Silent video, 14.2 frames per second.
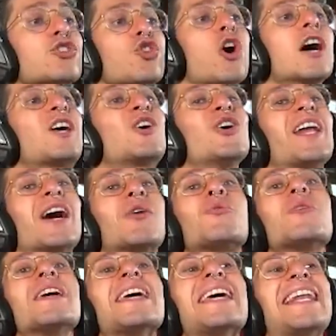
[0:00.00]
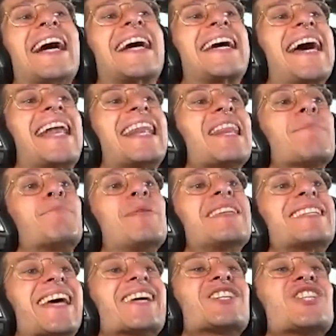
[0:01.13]
C'ho ancora qui la canna da
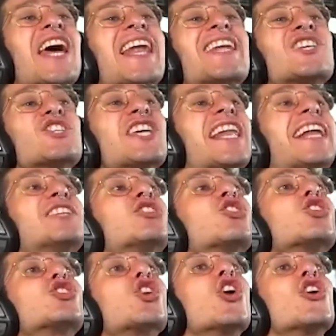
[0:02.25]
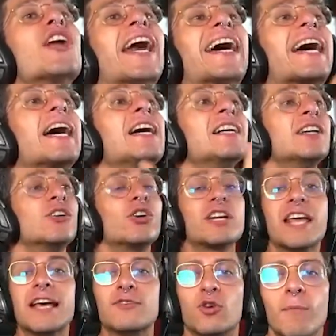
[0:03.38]
pesca challenge dell'altro giorno, raga, non
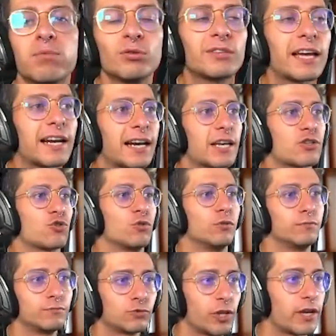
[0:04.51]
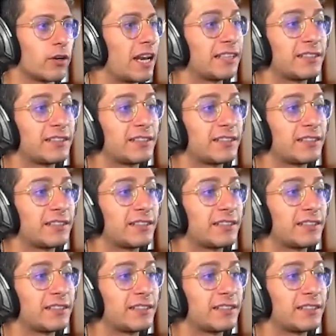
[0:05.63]
riesco a buttarla giù, cioè non la